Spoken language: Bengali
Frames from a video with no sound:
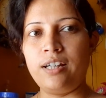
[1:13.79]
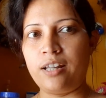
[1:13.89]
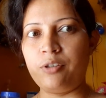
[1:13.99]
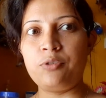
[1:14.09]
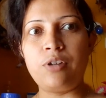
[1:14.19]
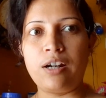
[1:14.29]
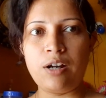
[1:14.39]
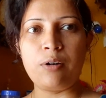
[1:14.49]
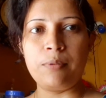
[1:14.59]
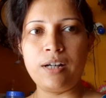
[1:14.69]
এত কিছু
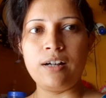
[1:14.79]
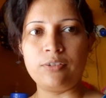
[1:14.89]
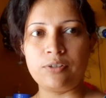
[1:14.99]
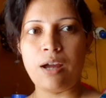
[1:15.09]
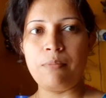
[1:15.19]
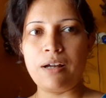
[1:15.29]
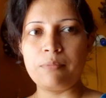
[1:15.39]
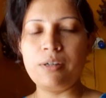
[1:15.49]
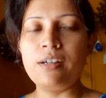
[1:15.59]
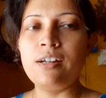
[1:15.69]
রান্না হবে না তো টাইম
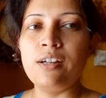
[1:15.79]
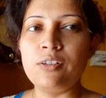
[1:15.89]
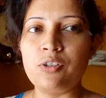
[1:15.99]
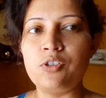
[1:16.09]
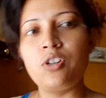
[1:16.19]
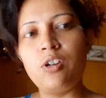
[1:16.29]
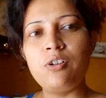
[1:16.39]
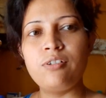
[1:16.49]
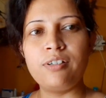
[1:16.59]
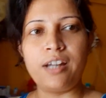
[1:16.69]
লাগবে তো চলো
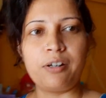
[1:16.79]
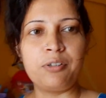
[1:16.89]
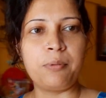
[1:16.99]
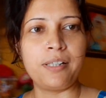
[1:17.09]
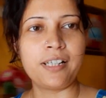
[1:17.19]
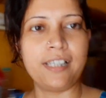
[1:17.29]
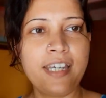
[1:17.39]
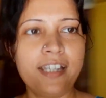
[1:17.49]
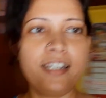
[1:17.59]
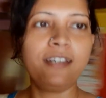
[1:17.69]
এখন তোমাদেরকে
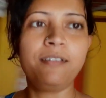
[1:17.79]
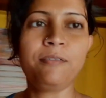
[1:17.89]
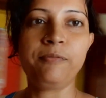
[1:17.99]
দেখিয়ে দিই